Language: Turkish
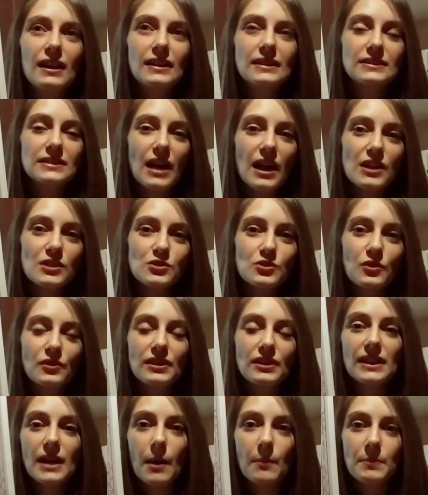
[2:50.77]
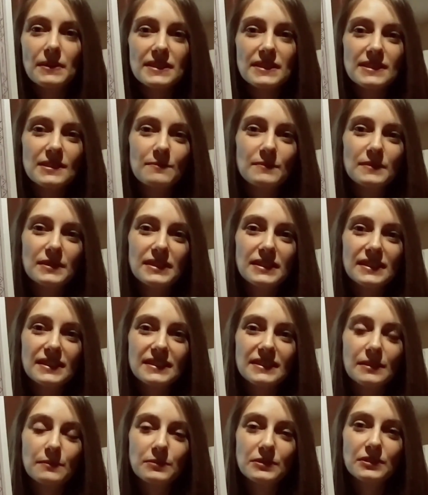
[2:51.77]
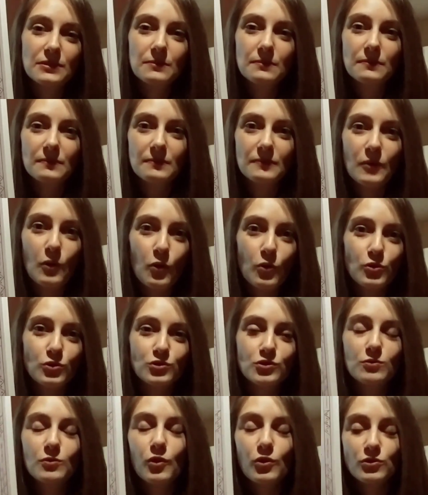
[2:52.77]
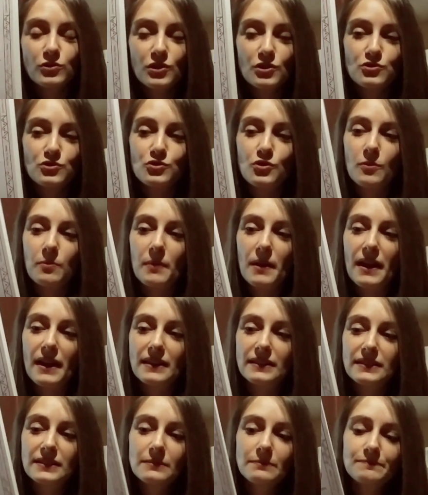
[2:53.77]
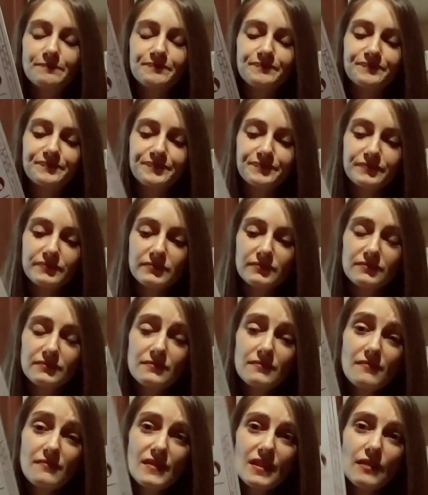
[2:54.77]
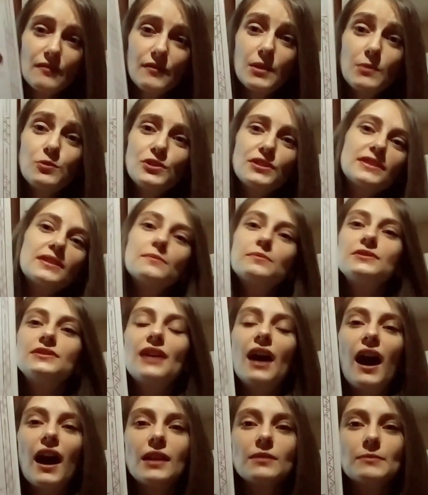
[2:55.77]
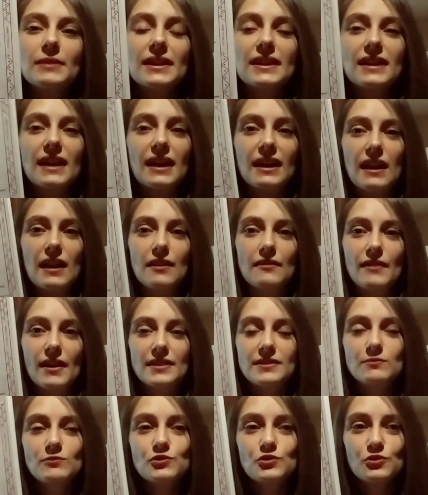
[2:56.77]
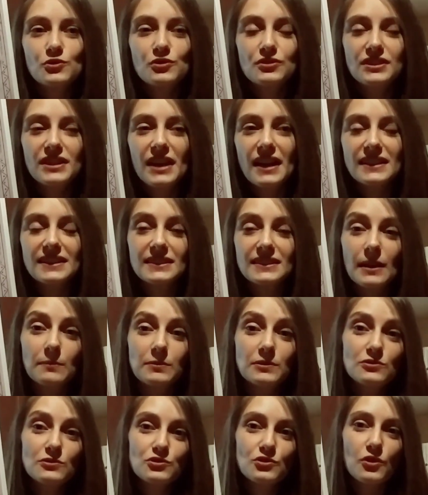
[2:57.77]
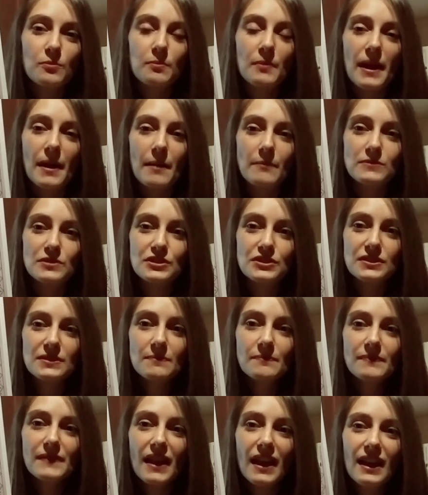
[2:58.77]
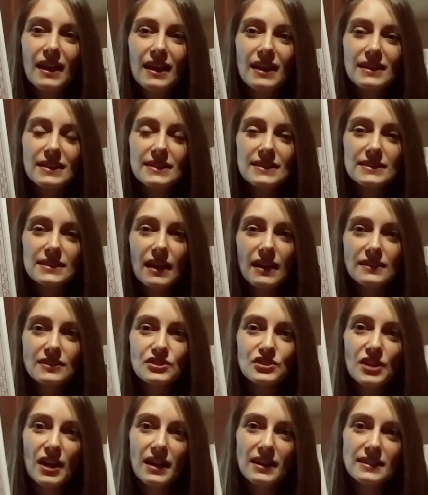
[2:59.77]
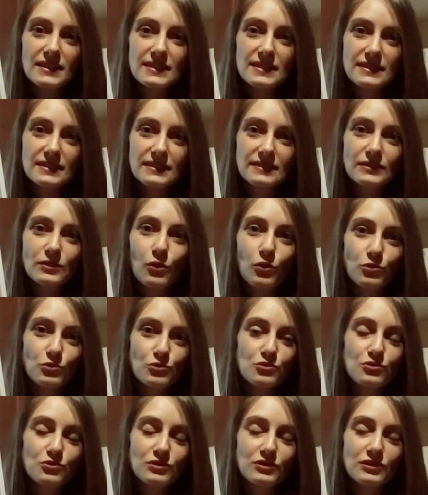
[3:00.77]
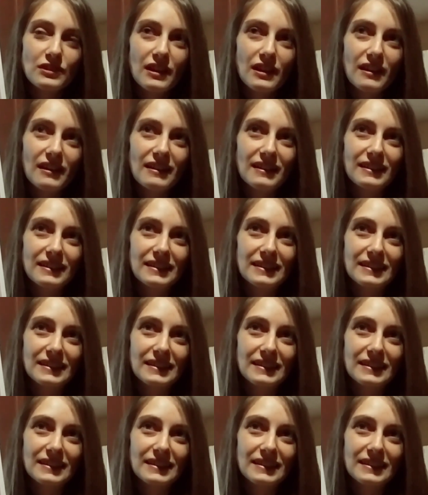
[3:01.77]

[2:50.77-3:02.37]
Daha sonra Kapı isimli kitabını okudum. Onu da çok beğendim. Ve bu kitabını da almaya karar verdim. Çünkü diğer kitaplarını çok beğenmiştim. İzanlı şarkısının konusunu da e,